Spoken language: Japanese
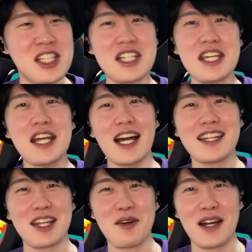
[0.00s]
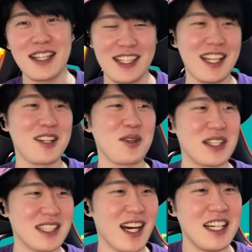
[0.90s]
指揮官って言われてたりとか
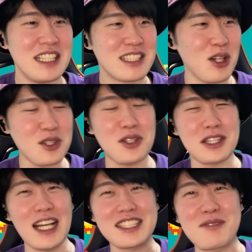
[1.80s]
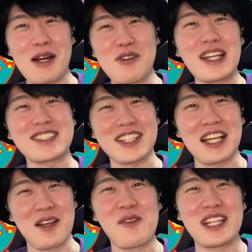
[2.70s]
さ、ちょっと立場上すぎ
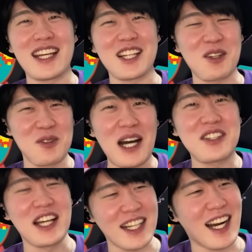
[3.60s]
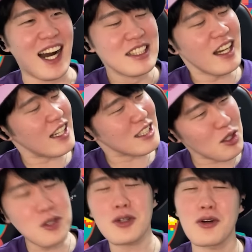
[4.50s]
ひんみたいなとこもあるやんか。だから
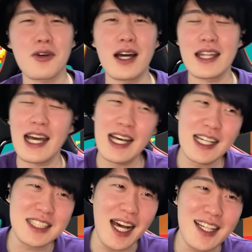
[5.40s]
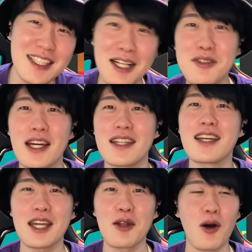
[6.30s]
ちょっとここはな、三角やねん
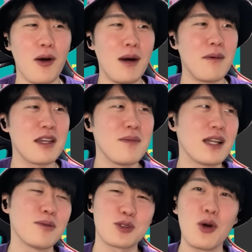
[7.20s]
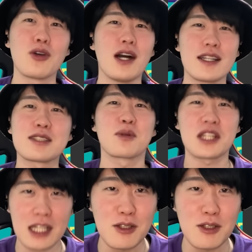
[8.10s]
けど、まあまあ今でもそういう話も出てる